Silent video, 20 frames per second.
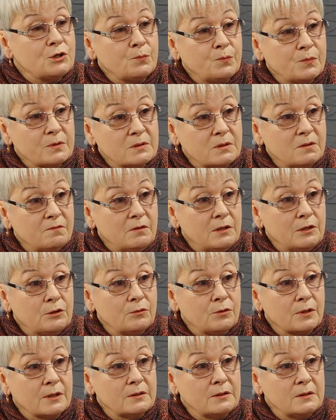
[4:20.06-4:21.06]
по
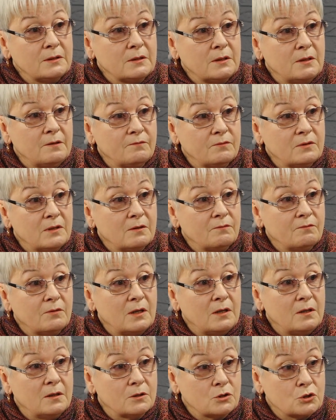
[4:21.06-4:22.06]
заявлению родителей
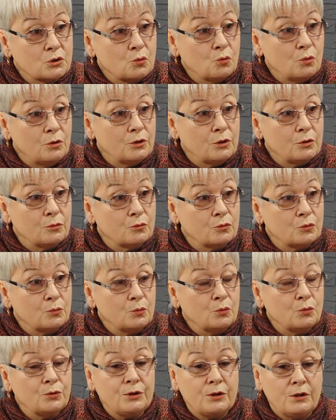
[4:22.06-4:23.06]
выдавали школьные
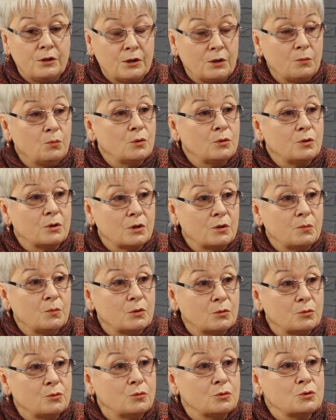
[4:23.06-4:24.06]
ноутбуки, и ребенок
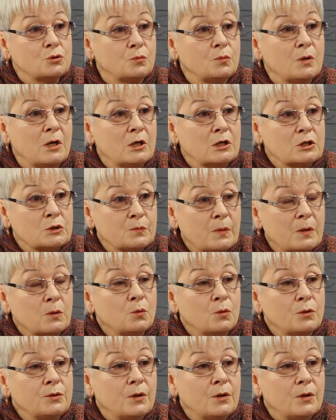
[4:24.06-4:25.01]
имел доступ спокойно